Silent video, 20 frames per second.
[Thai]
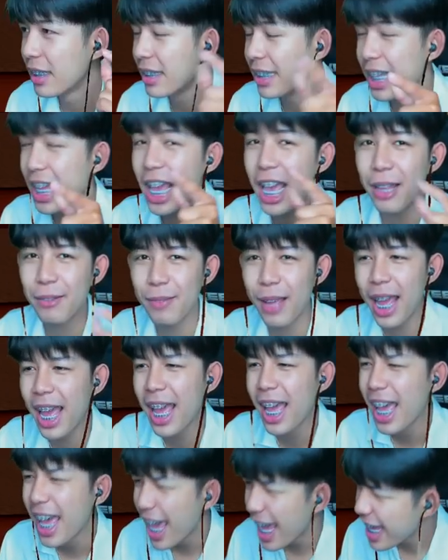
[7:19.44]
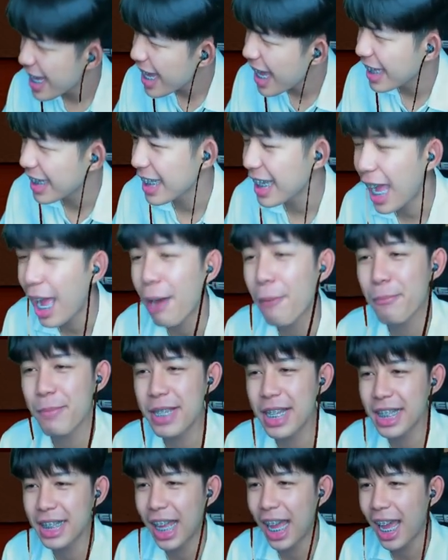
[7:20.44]
นี่เห็นไหมไอ้เฮียนั่นขำ
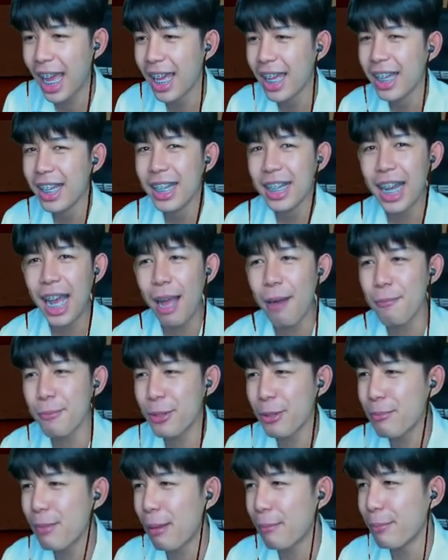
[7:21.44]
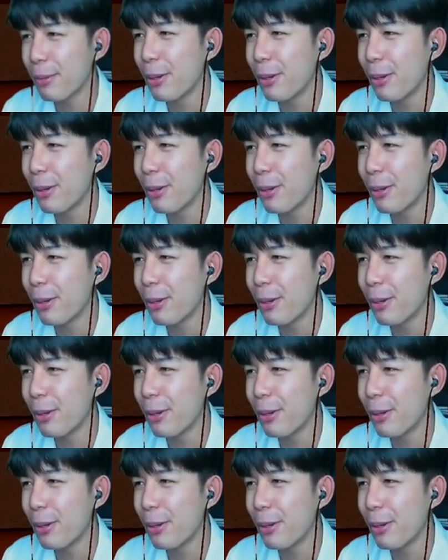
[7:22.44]
จริงนะ ขำจนแบบ